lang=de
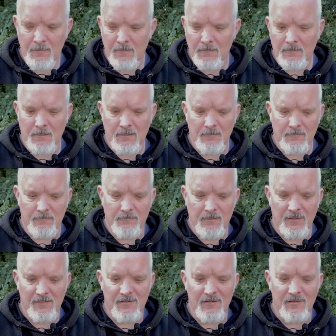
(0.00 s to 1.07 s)
Na,
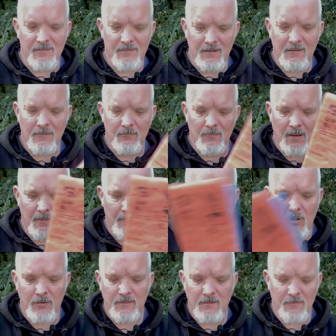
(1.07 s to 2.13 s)
wenn sie es nicht mehr
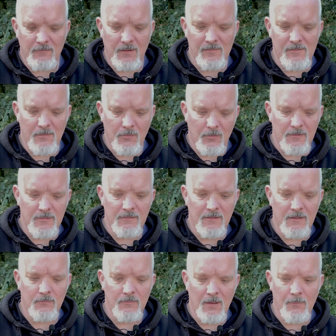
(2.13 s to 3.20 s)
möchte, wenn sie euch
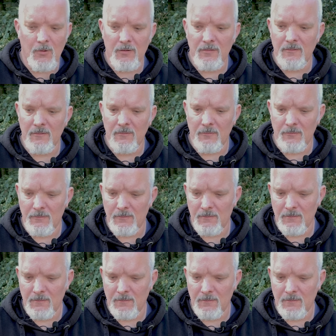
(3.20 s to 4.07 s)
nicht mehr möchte und